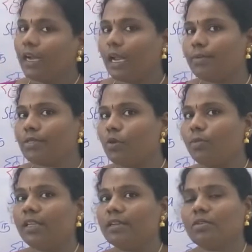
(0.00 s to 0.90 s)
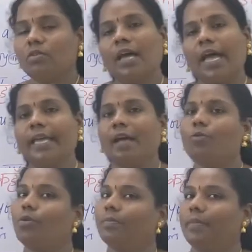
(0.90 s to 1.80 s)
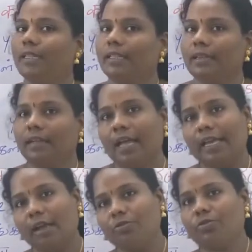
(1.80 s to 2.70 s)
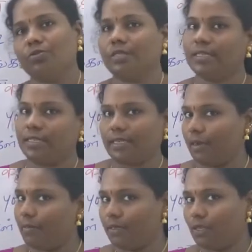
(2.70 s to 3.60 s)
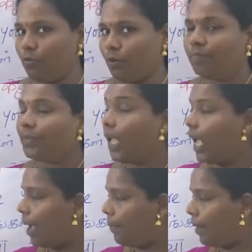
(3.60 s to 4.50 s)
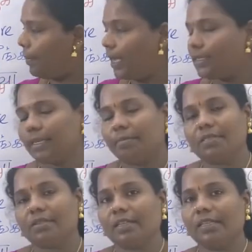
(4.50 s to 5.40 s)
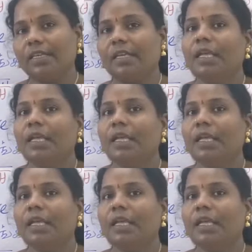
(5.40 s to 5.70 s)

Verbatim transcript: நம்ம சொல்லும்போது என்ன சொல்லுவோம் ஐ ஹாவ் ஒன் பிரதர் ஐ ஹாவ் டூ சிஸ்டர் அப்படின்னு சொல்லுவோம் அப்போ நம்ம ஆன்சர் எப்படி சொல்லுது